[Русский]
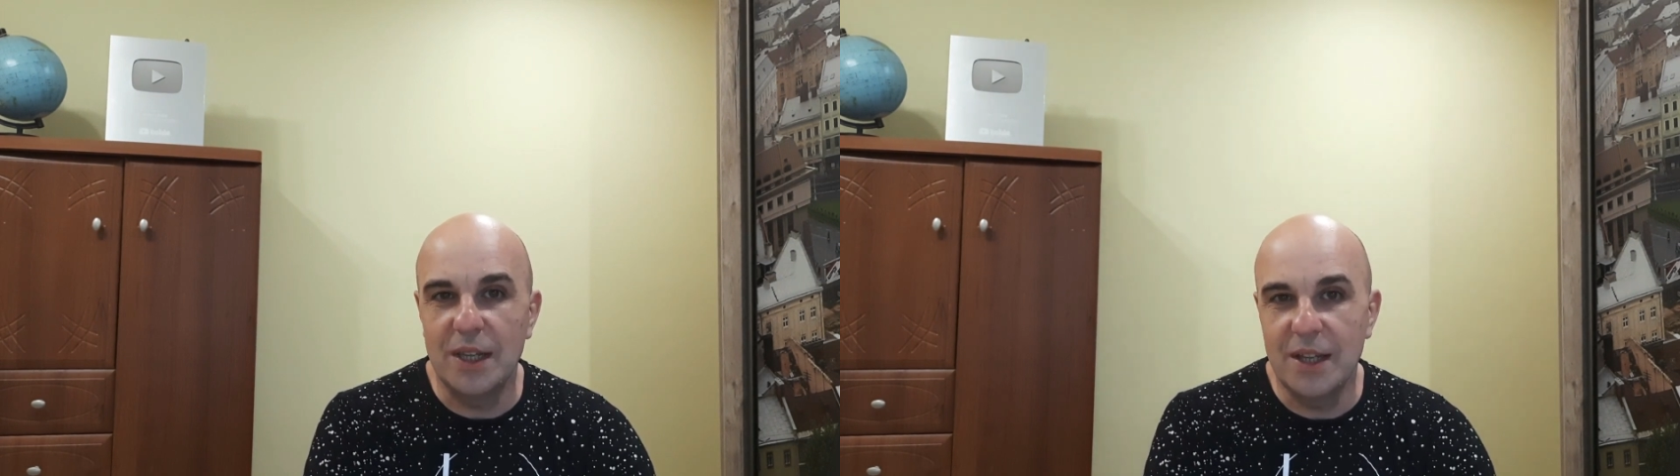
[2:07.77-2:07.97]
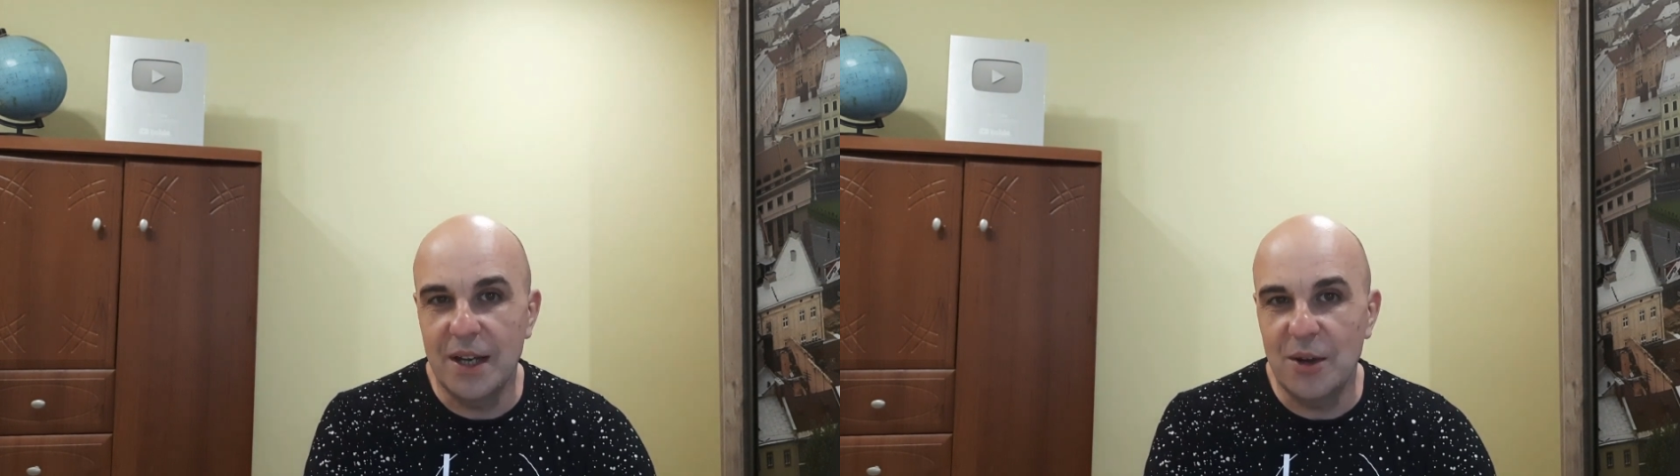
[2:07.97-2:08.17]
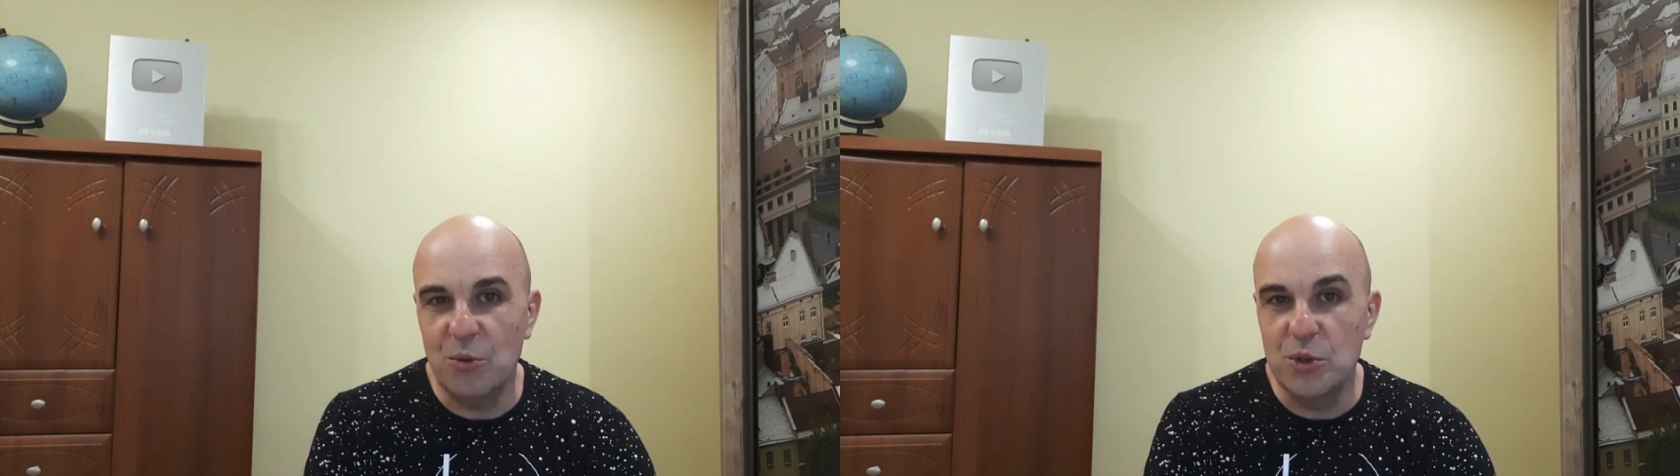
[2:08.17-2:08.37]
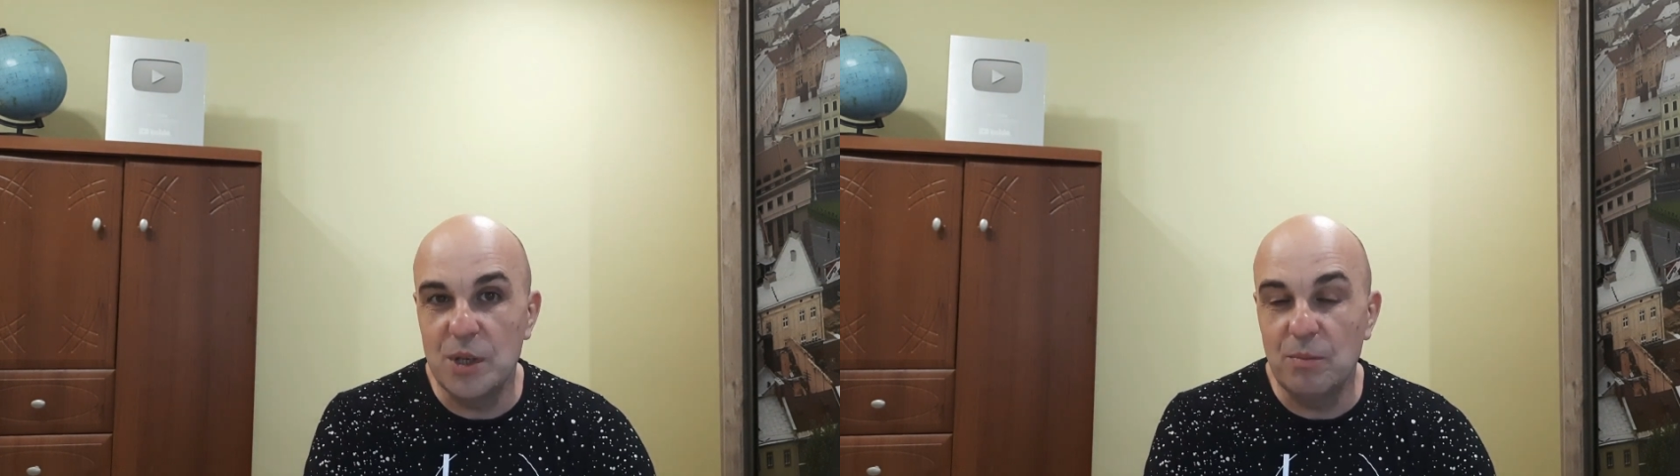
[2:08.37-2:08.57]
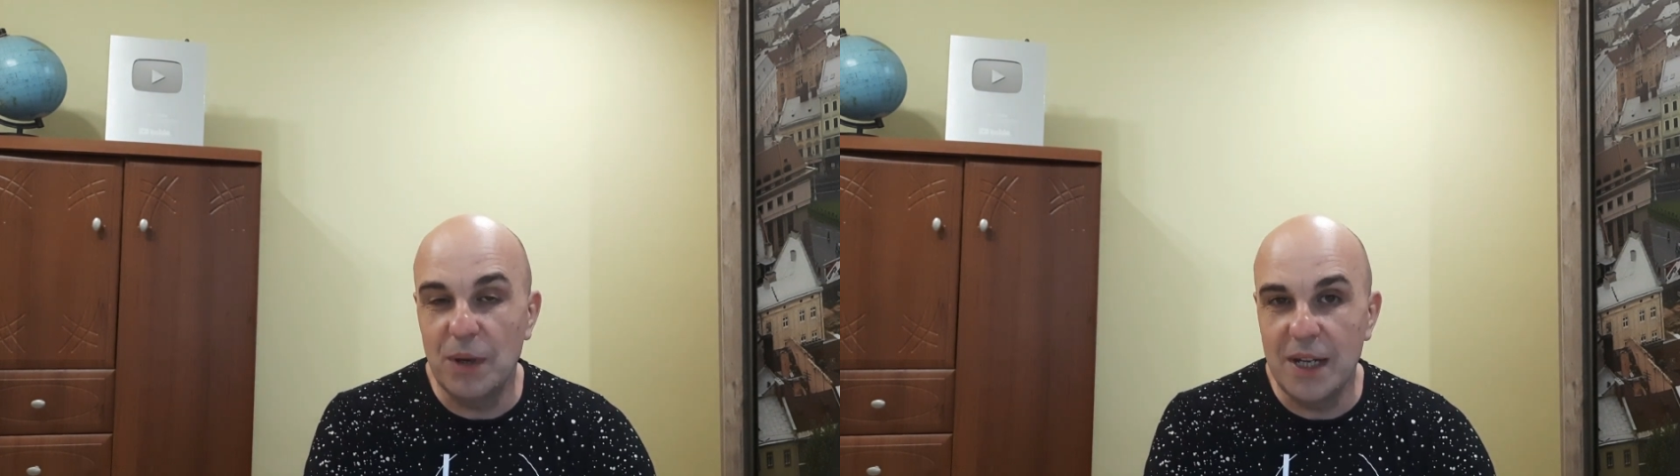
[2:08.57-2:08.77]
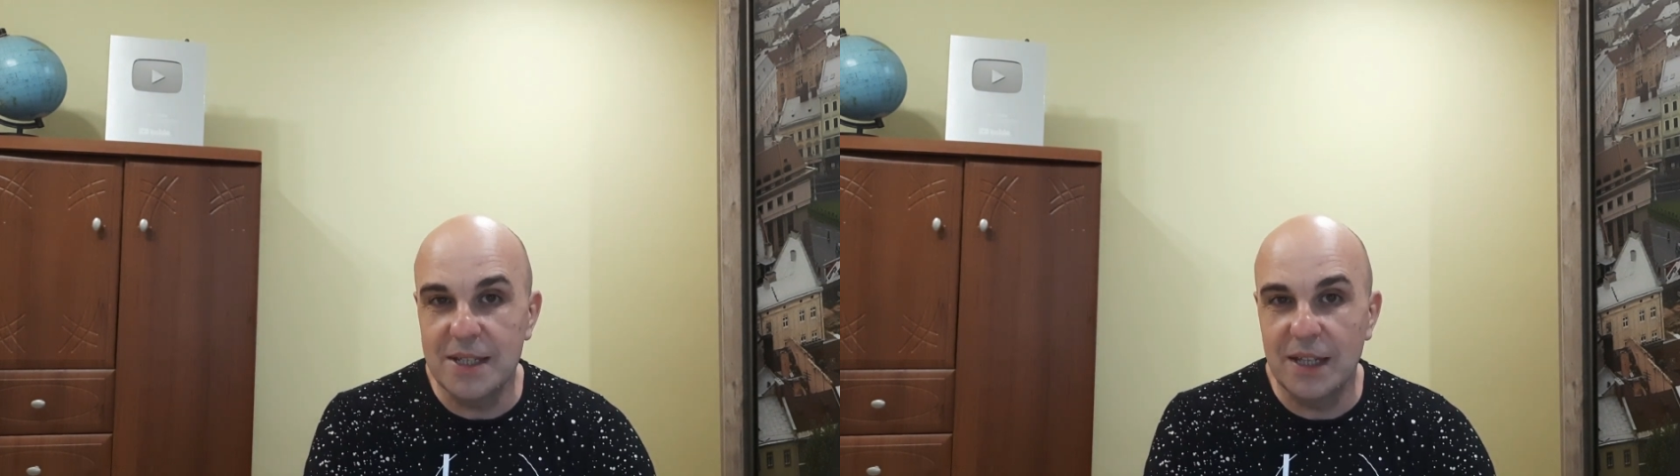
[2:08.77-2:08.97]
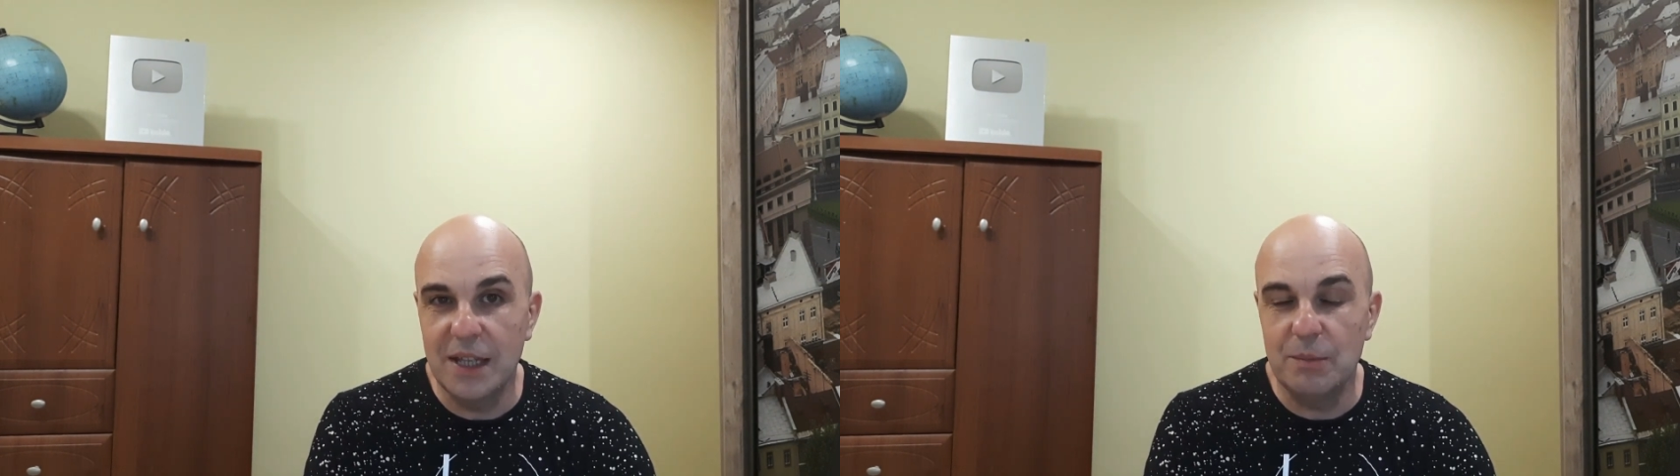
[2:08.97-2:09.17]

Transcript: она очень полезна